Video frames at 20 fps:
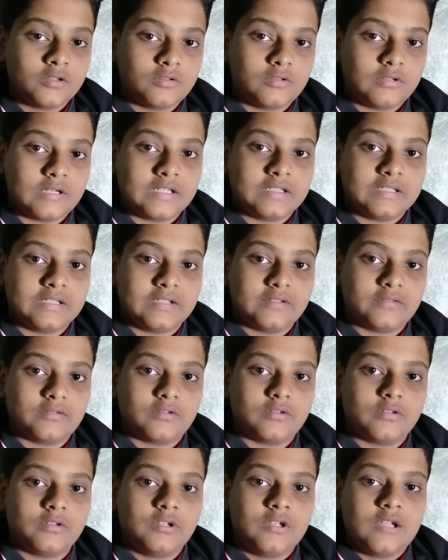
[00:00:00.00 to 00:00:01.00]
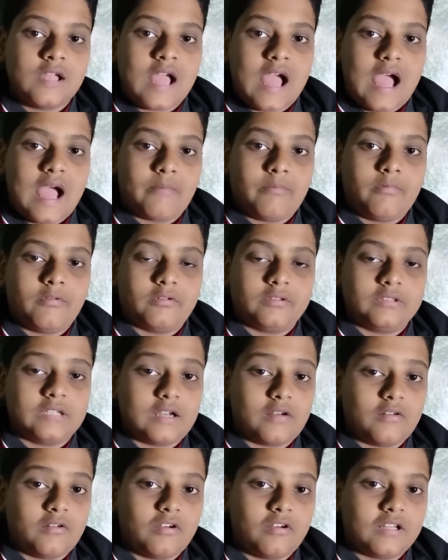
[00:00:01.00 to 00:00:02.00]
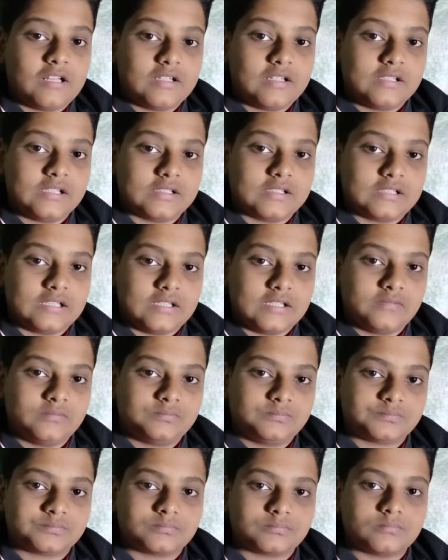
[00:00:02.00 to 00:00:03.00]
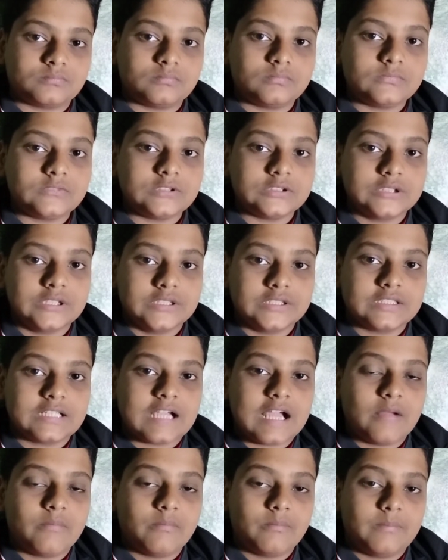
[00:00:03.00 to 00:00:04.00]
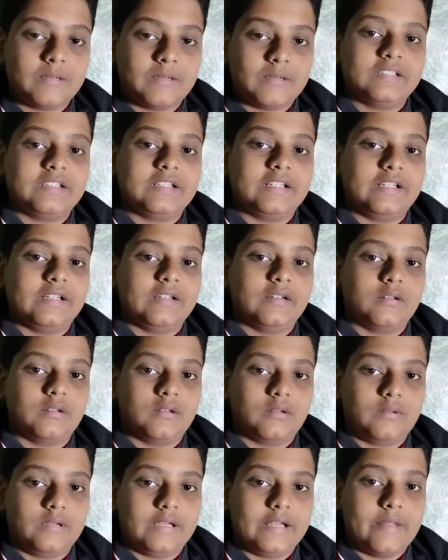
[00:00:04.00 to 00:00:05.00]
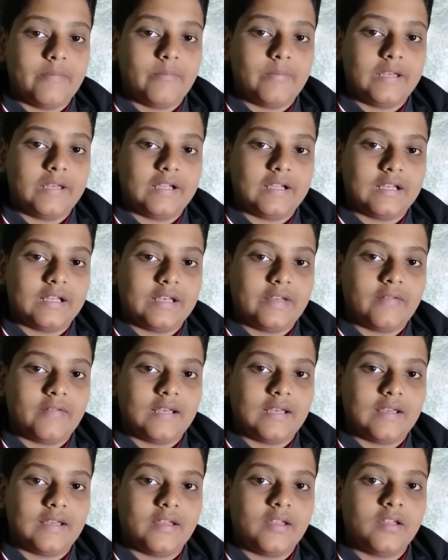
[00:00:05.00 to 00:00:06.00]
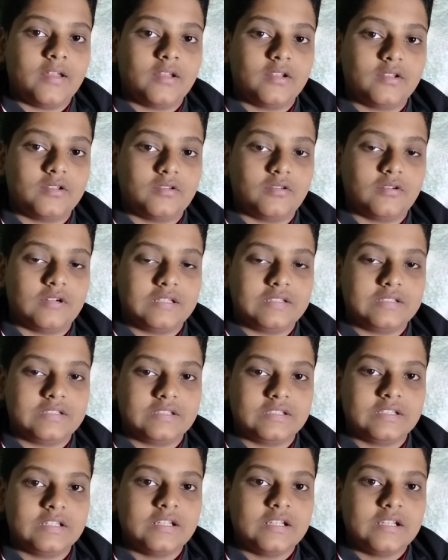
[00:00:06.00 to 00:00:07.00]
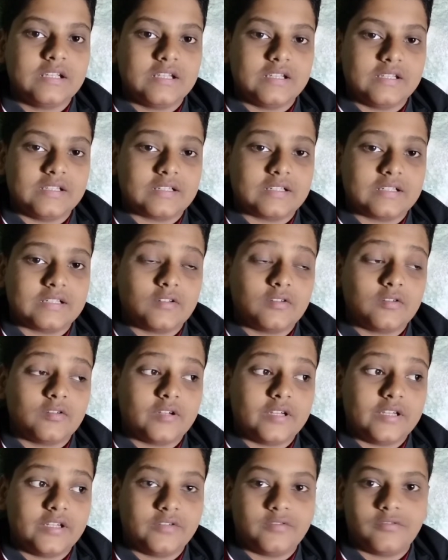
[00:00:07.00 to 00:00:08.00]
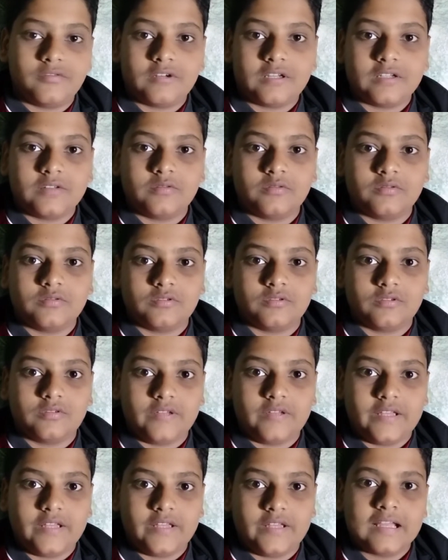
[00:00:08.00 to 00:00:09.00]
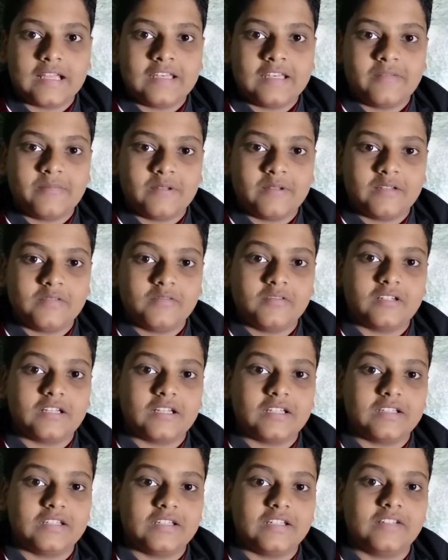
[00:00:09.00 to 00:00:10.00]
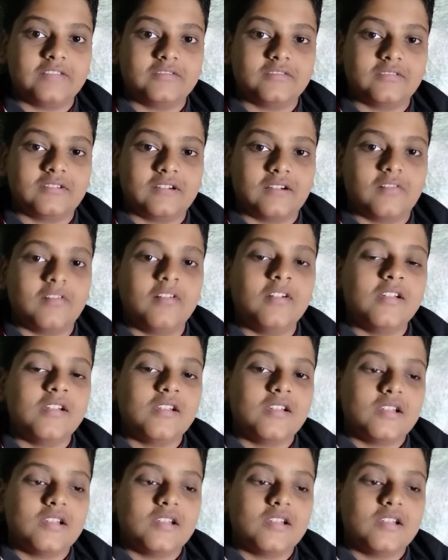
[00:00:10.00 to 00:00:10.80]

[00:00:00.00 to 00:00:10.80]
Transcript: तो वैसे इसको आप लोग डाउनलोड कर सकते हैं इसका हम फर्स्ट गेम प्ले करने वाले हैं तो इस इसका जो इंट्रो है दोस्तों ये खाली मैं जो कि देख चुका हूँ